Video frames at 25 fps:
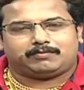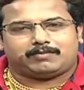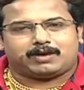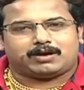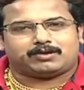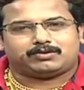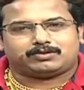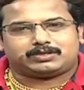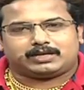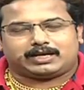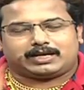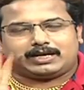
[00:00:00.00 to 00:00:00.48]

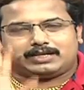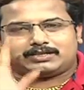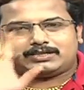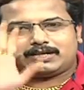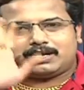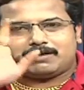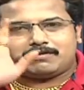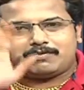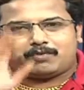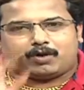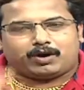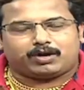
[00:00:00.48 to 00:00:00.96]
মানুষের কাছে
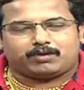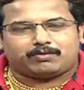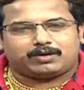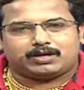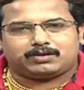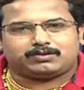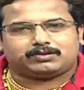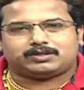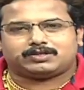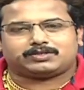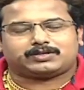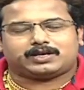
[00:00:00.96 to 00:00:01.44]
আমি
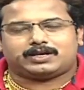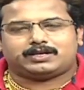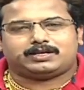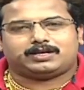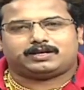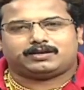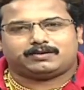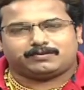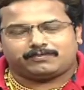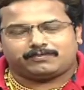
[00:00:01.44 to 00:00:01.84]
ভগবান হতে চাই না